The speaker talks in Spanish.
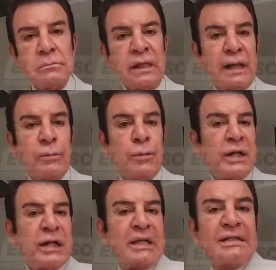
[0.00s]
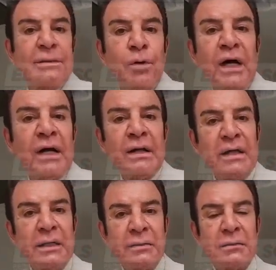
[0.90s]
Digamos, poner a Rixi Moncada
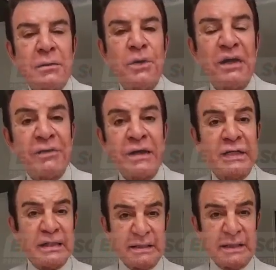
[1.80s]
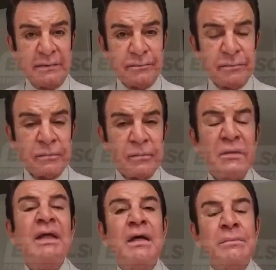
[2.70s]
como jefa de la Sisi.
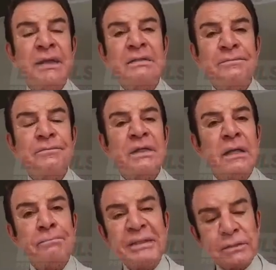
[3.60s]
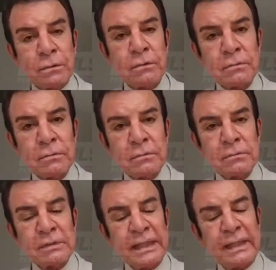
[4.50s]
Y además, el pisto
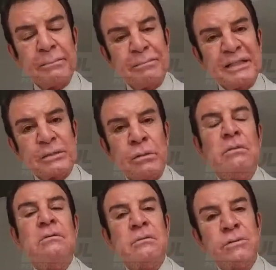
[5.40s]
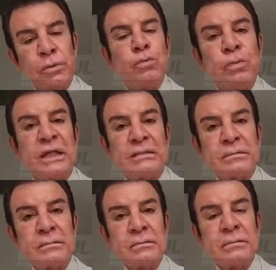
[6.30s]
sea pisto de Honduras.
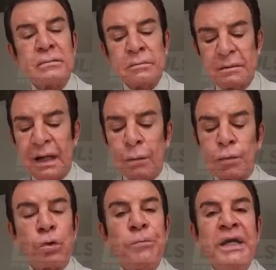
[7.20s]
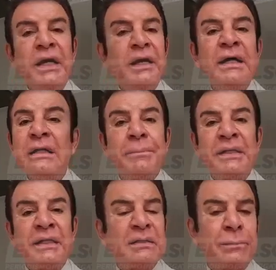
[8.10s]
Autonomía e
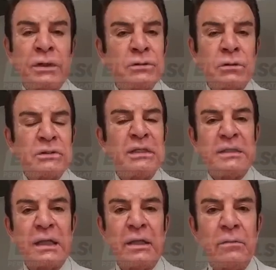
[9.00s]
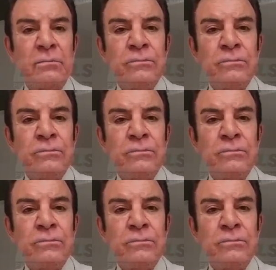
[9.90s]
independencia, por eso no se ha instalado.